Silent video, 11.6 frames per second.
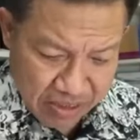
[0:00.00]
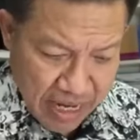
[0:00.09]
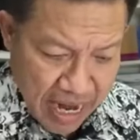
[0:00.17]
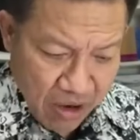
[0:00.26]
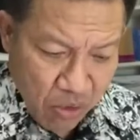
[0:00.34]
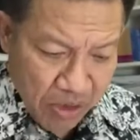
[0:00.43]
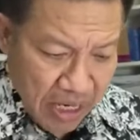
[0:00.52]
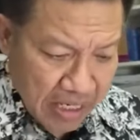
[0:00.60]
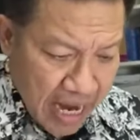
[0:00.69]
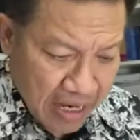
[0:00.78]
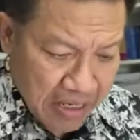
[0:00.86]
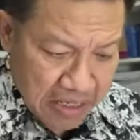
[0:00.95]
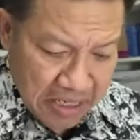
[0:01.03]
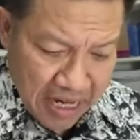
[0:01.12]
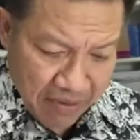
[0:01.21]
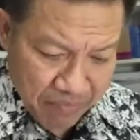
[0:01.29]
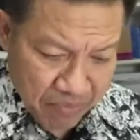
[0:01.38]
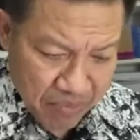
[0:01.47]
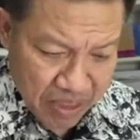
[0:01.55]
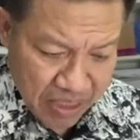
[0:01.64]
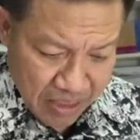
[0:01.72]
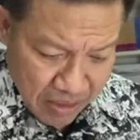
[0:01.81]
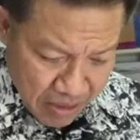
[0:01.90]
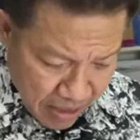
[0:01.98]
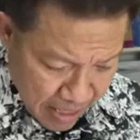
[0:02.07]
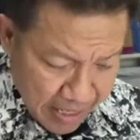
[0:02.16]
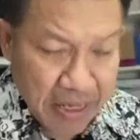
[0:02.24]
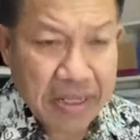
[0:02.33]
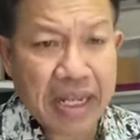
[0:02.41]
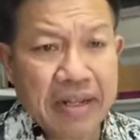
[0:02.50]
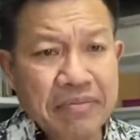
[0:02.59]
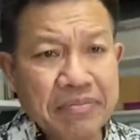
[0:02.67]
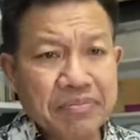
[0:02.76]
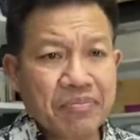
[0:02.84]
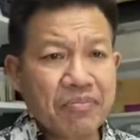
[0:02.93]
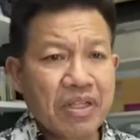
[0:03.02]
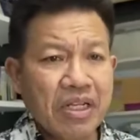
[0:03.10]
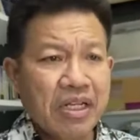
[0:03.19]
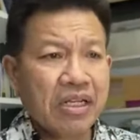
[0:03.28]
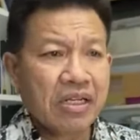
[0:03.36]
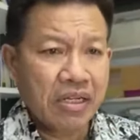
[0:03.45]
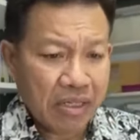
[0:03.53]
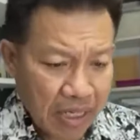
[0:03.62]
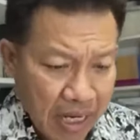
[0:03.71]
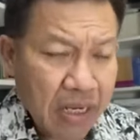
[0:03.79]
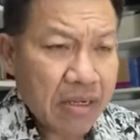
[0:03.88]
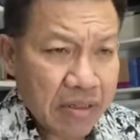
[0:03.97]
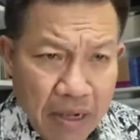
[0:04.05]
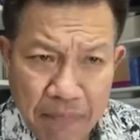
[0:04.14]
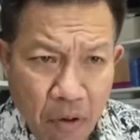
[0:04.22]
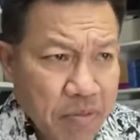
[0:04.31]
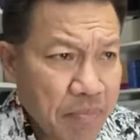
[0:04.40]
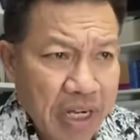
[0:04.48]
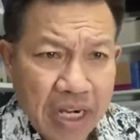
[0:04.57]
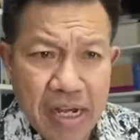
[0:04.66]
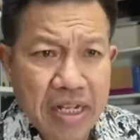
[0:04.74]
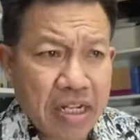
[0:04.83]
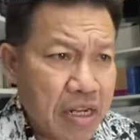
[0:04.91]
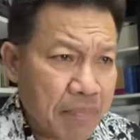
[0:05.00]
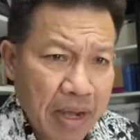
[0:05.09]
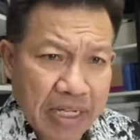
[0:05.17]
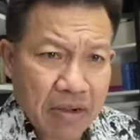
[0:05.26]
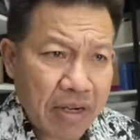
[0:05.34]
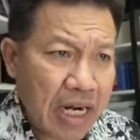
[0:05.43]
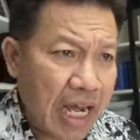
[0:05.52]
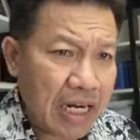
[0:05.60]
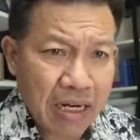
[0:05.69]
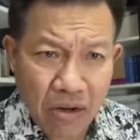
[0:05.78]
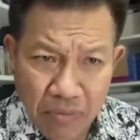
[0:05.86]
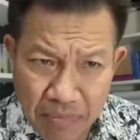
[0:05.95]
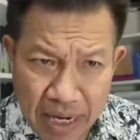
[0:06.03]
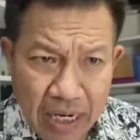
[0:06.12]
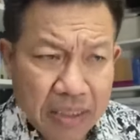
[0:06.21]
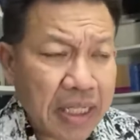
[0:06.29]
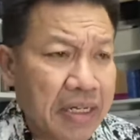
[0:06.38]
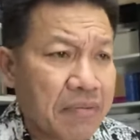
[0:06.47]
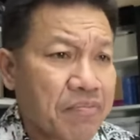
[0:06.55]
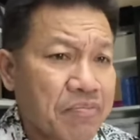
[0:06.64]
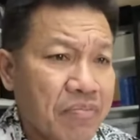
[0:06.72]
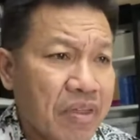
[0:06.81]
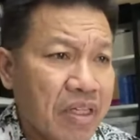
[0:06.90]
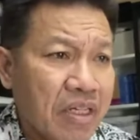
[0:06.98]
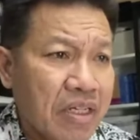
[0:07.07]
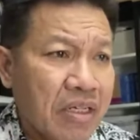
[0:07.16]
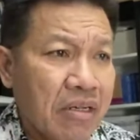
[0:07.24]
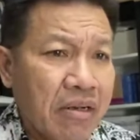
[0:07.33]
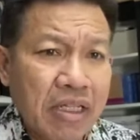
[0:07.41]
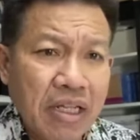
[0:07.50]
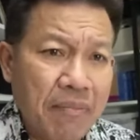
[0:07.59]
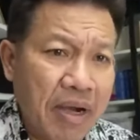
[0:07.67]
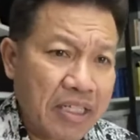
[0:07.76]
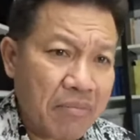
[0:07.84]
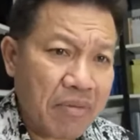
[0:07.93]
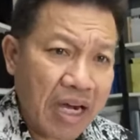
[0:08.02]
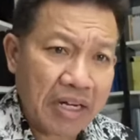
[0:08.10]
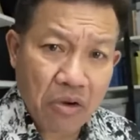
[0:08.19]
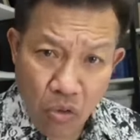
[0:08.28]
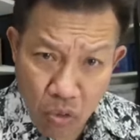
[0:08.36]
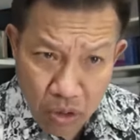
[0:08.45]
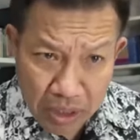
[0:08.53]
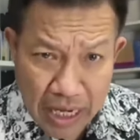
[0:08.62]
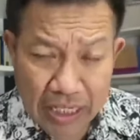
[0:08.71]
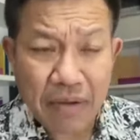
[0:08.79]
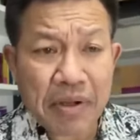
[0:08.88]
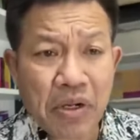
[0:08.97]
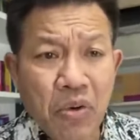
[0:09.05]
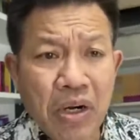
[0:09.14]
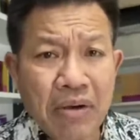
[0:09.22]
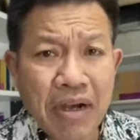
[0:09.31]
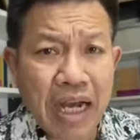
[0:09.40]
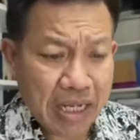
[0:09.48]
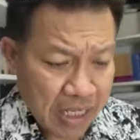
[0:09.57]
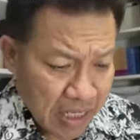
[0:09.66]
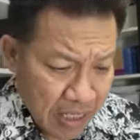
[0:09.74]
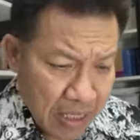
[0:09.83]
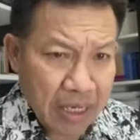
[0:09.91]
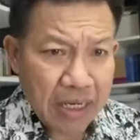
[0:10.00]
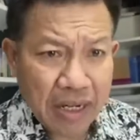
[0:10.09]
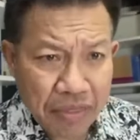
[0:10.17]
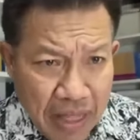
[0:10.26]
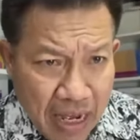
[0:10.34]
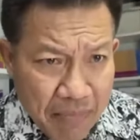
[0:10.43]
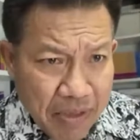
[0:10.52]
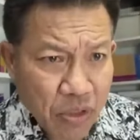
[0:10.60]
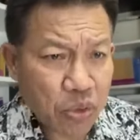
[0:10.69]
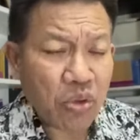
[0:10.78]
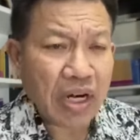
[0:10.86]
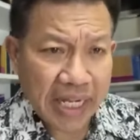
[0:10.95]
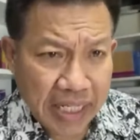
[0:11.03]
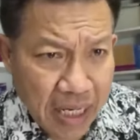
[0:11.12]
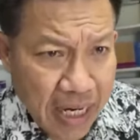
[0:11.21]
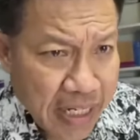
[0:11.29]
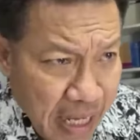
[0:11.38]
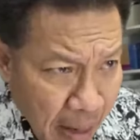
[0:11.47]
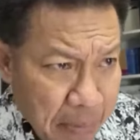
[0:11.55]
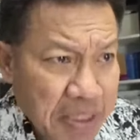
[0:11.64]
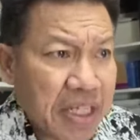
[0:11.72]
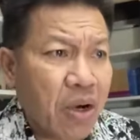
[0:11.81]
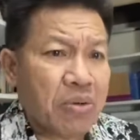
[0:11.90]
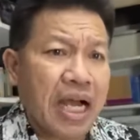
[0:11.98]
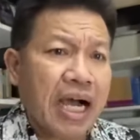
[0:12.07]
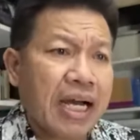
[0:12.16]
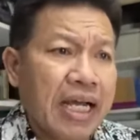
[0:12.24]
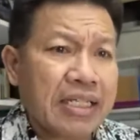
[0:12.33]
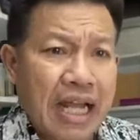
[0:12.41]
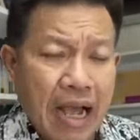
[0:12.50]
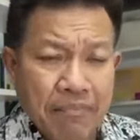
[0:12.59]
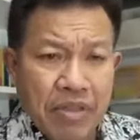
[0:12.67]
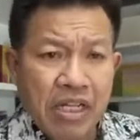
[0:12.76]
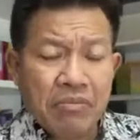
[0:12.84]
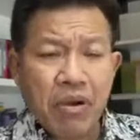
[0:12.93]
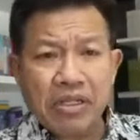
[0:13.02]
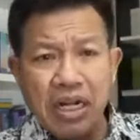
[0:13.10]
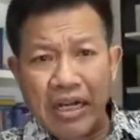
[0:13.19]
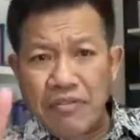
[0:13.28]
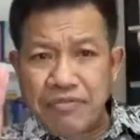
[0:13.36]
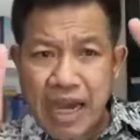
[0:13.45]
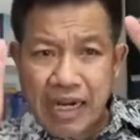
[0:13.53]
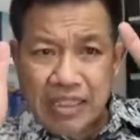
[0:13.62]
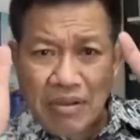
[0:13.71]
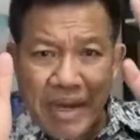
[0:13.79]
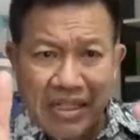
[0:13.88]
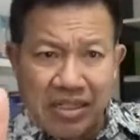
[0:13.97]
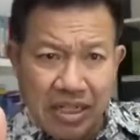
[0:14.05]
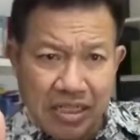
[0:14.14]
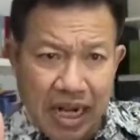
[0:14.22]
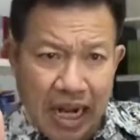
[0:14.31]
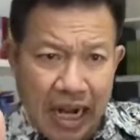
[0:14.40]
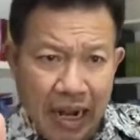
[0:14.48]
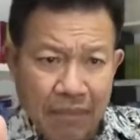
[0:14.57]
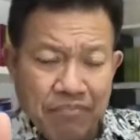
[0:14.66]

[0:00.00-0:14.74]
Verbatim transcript: แซงคนดังๆอยู่เลยเนี่ยเก่งจริงๆนะเนี่ยผมยังไม่เคยคิดจะไปเยาวราชเลยรถแม่งก็ติดนี่ทำไปทำมาเนี่ยกูก็อยากจะไปดูแล้วว่าลิซ่ามันอยู่ตรงไหนยังไงอยากไปเที่ยวอยากอะไรต่างเพราะฉะนั้นก็ฝากรัฐบาลเศรษฐา